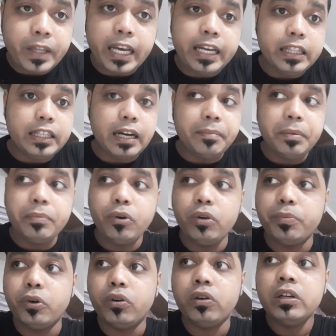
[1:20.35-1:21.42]
এক্ষেত্রে আমি
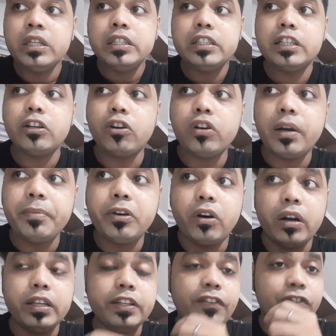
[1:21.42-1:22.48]
বলবো যে যখন আমি
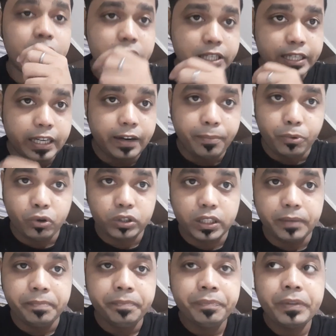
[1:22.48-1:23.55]
কলেজে ফার্স্ট ইয়ারে
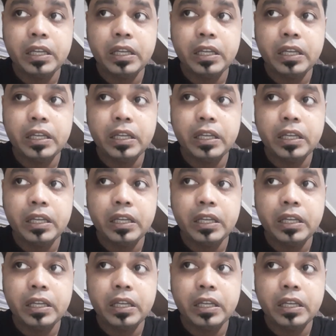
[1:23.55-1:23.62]
পড়তাম